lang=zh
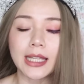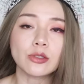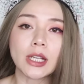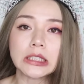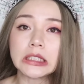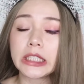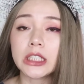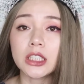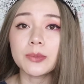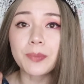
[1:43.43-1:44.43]
它算是结
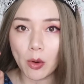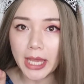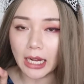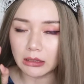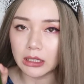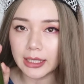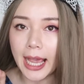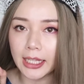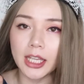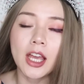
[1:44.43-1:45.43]
合了保养的
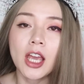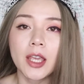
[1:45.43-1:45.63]
概念。